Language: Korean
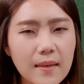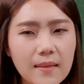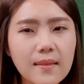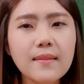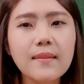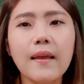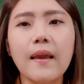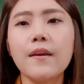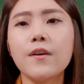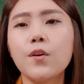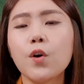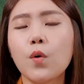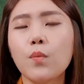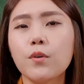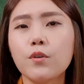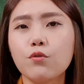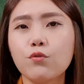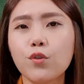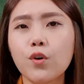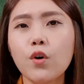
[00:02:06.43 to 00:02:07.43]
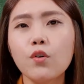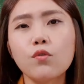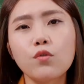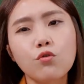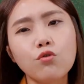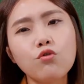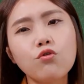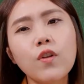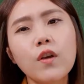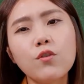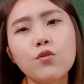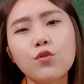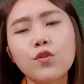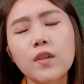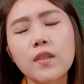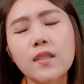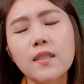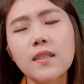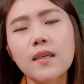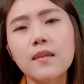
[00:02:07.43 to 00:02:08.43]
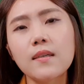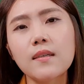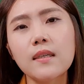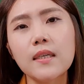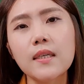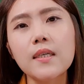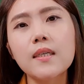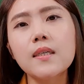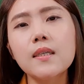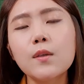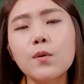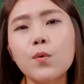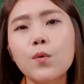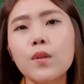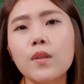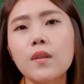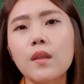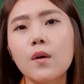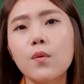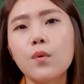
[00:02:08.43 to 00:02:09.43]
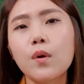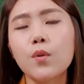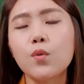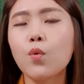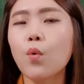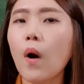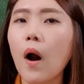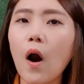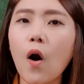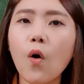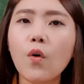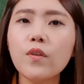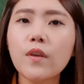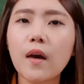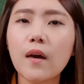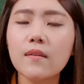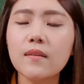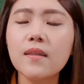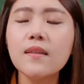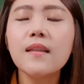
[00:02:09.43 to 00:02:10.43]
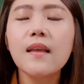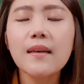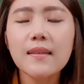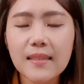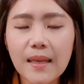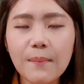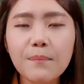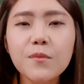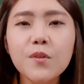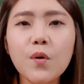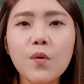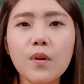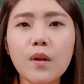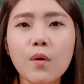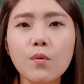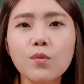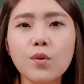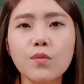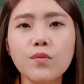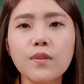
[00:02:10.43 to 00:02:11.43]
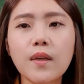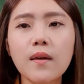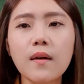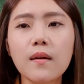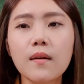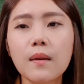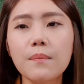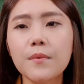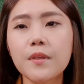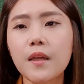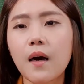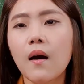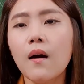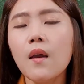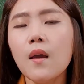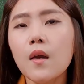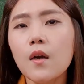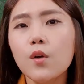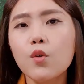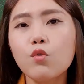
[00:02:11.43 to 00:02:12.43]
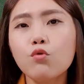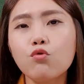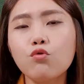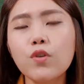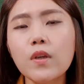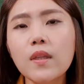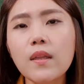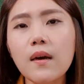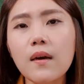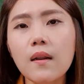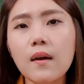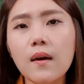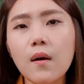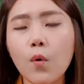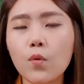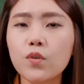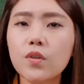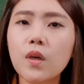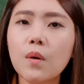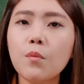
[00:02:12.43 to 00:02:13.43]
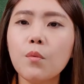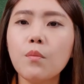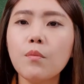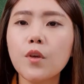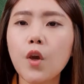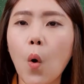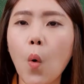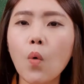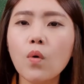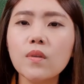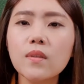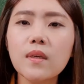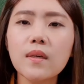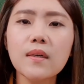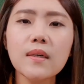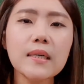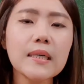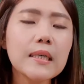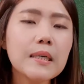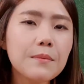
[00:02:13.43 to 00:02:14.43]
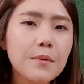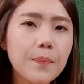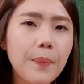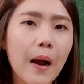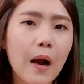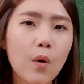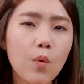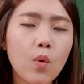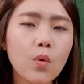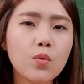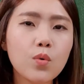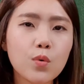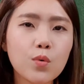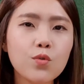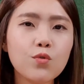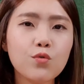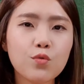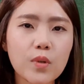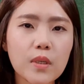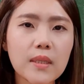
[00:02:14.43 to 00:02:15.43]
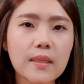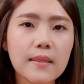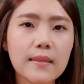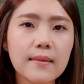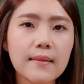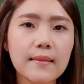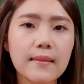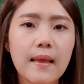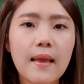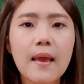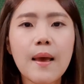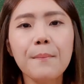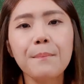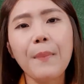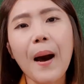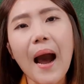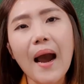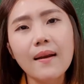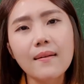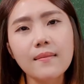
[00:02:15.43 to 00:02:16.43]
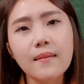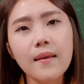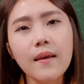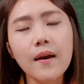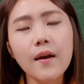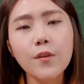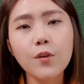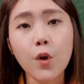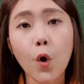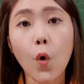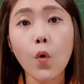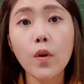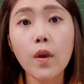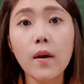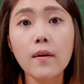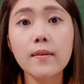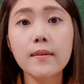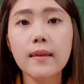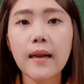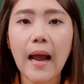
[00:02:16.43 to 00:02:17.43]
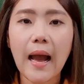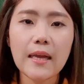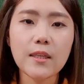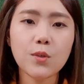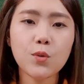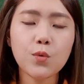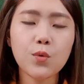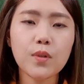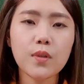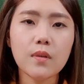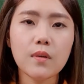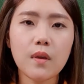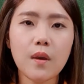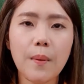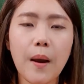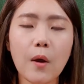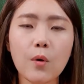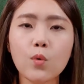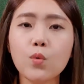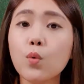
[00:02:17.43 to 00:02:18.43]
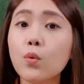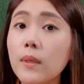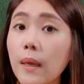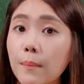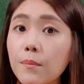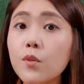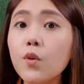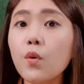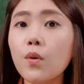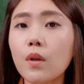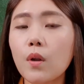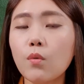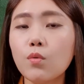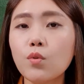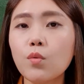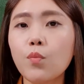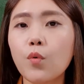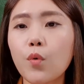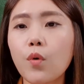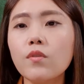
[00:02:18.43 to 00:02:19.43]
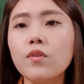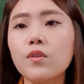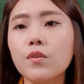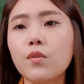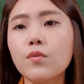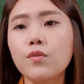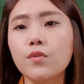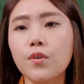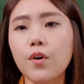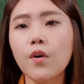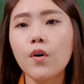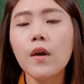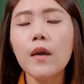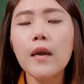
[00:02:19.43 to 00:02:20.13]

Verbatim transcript: 큰 대기업이고요. 국내 주식시장을 이끌고 있다고 해도 과언이 아닌 삼성이라고 저는 생각을 합니다. 그리고 우리나라 어떻게 보면 경제의 흐름을 바꿔놓을 수 있는 막대한 영향을 가지고 있는 게 바로 또 삼성이라고 좀 보여지거든요.